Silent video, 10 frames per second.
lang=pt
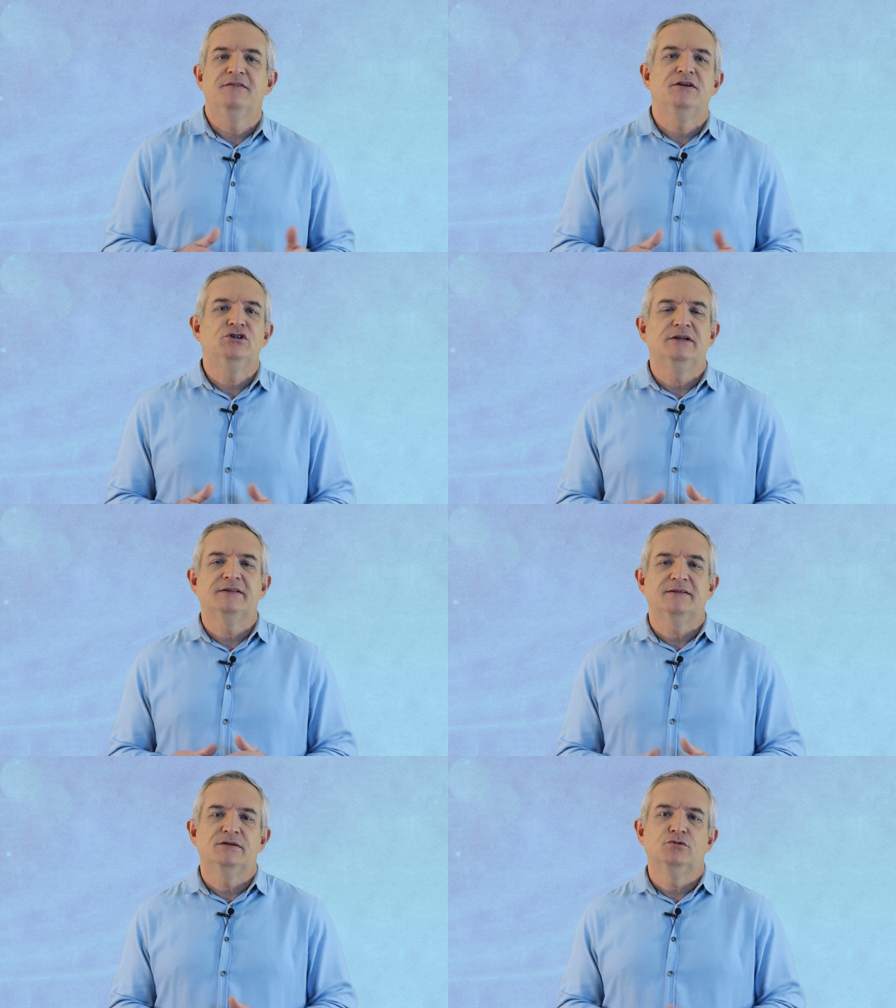a
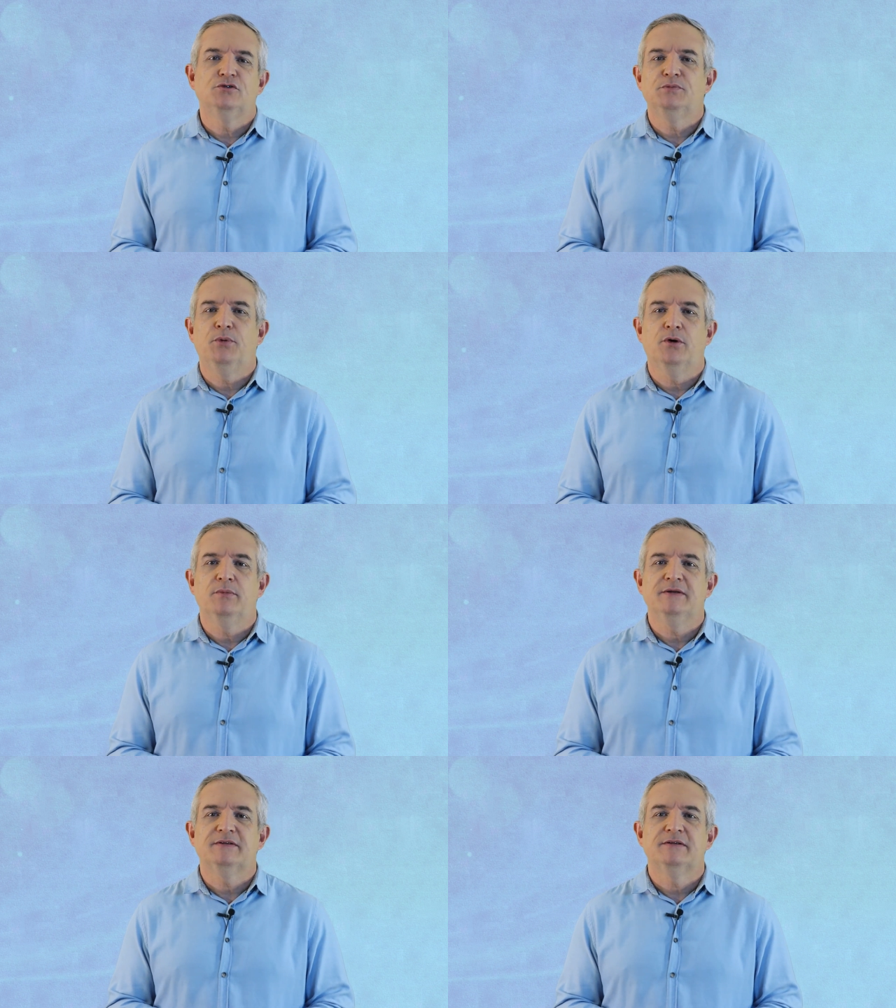evangelização dos
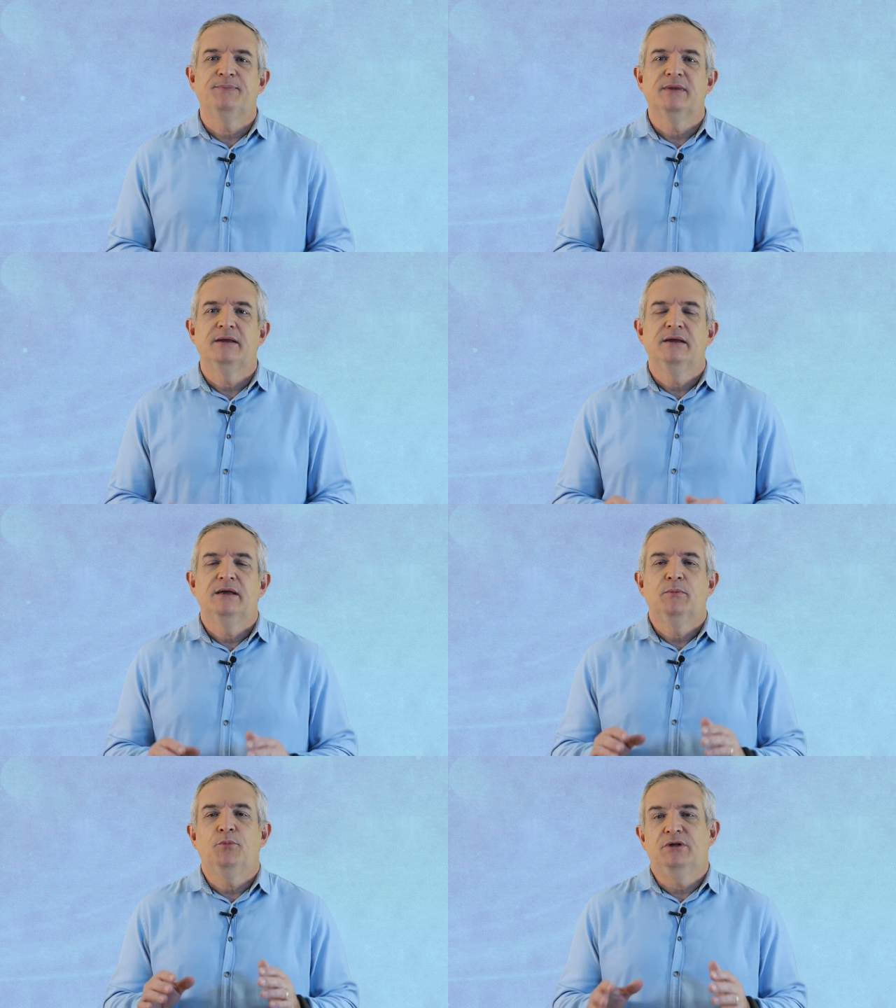pobres.
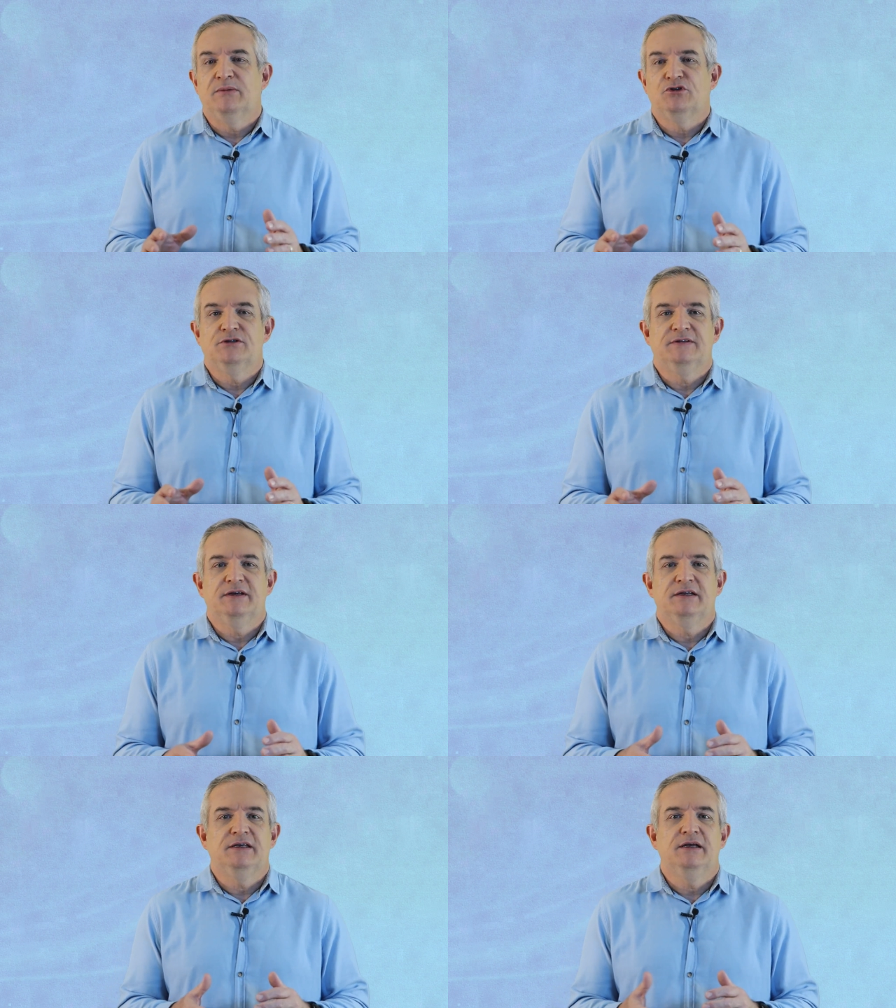Podemos
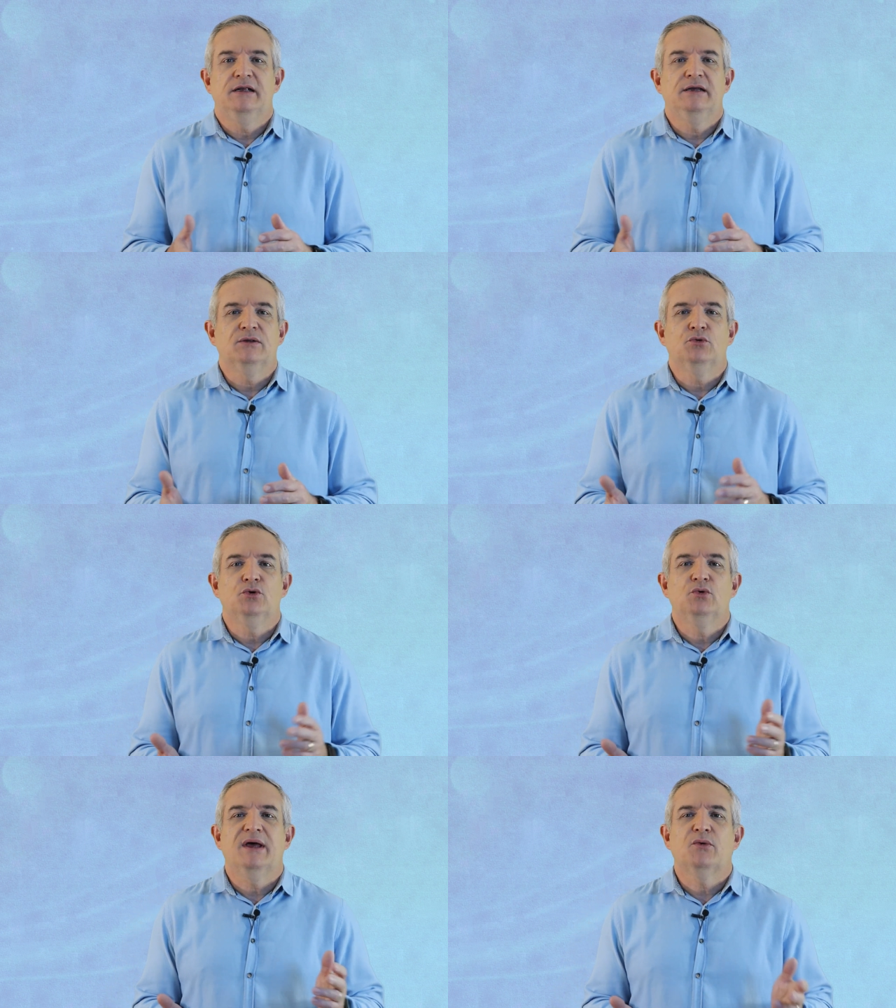dizer que ele
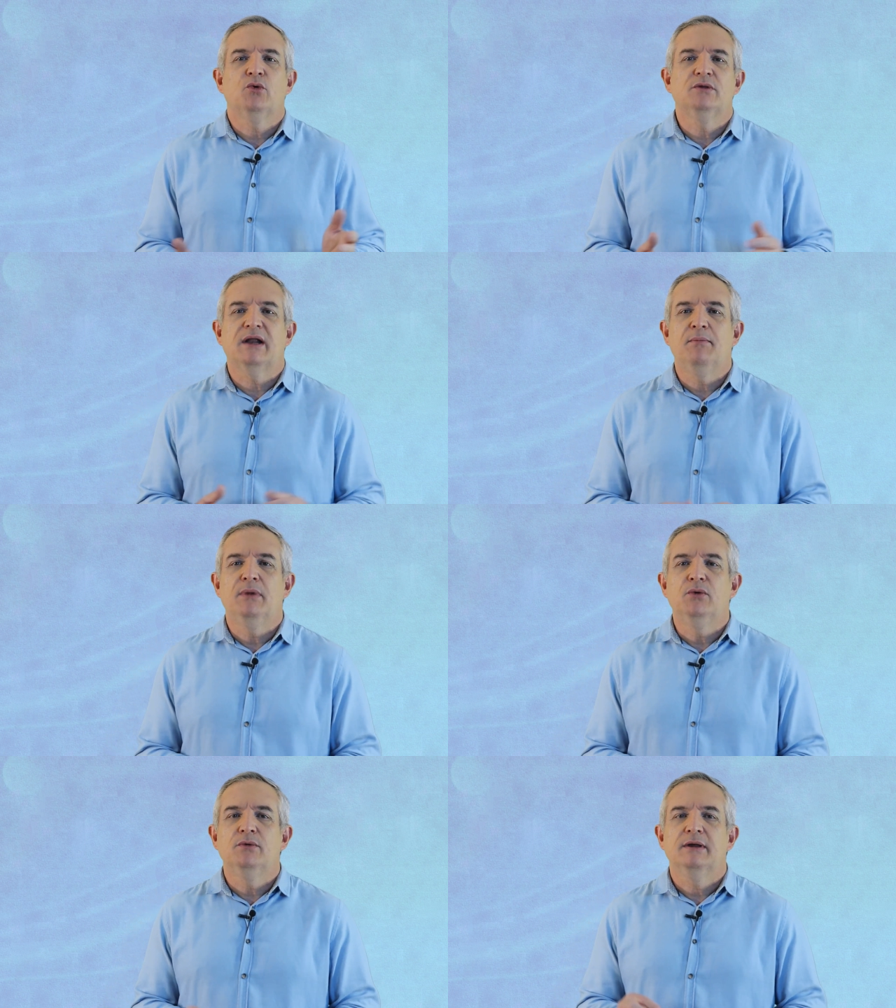andou na
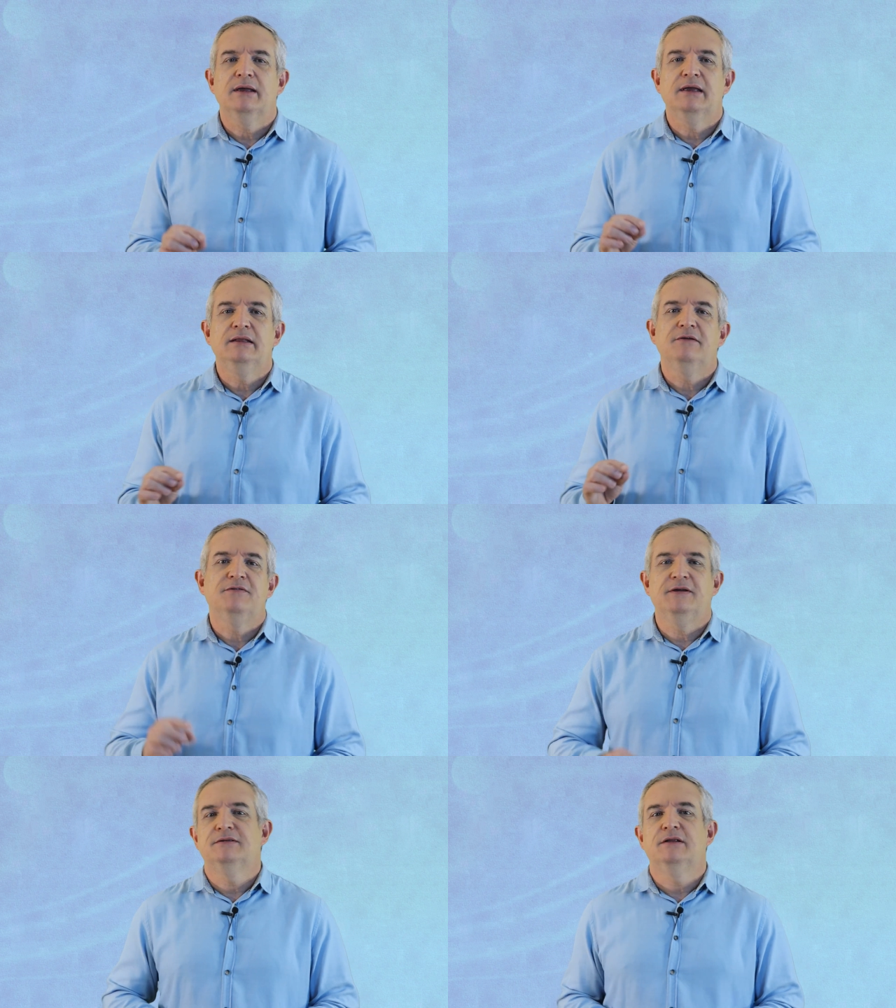contramão em
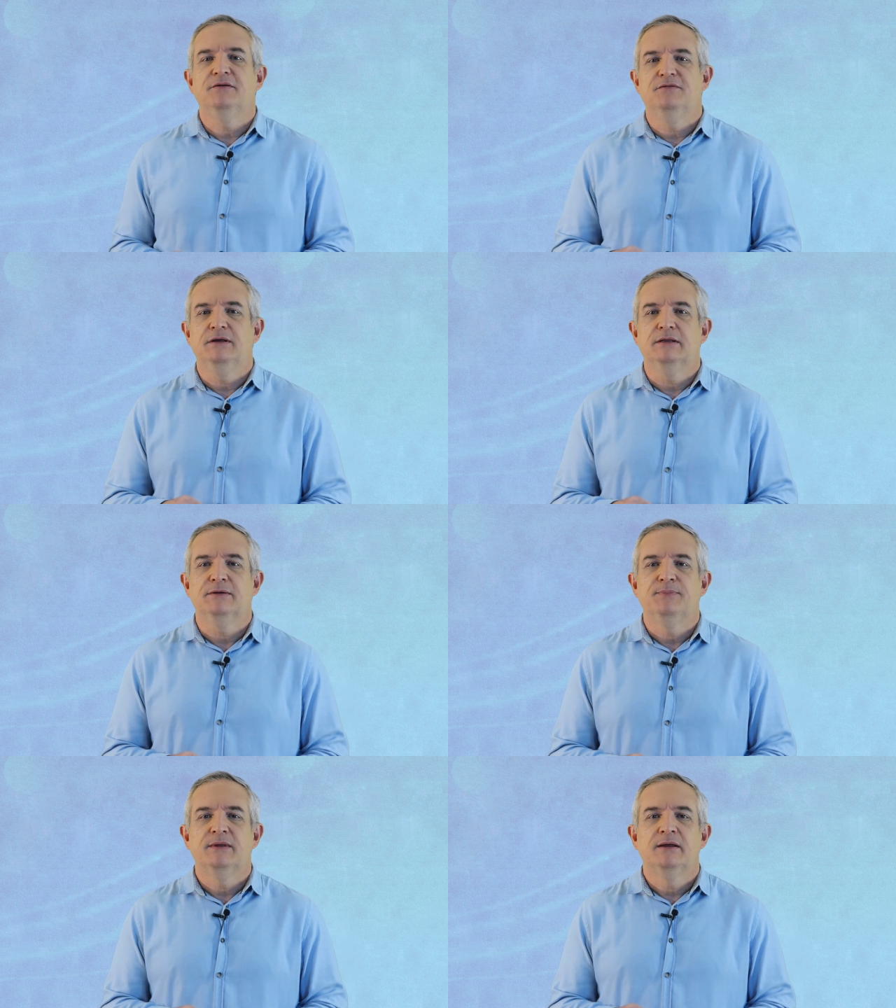defesa da vida.